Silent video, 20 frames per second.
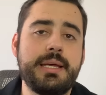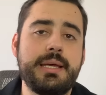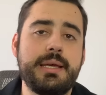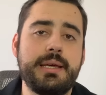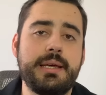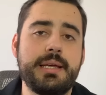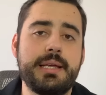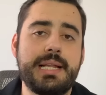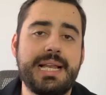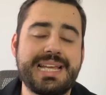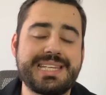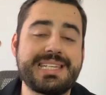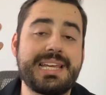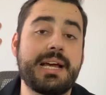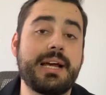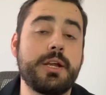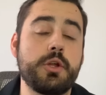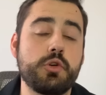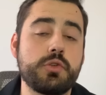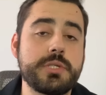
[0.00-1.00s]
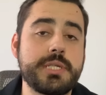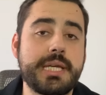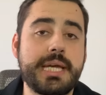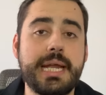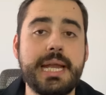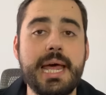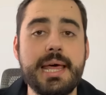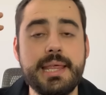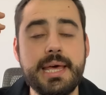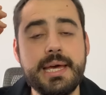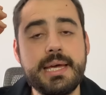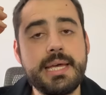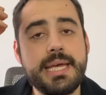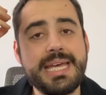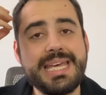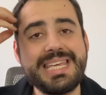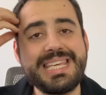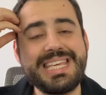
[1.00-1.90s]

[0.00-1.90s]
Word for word: eh, la sangre oxigenada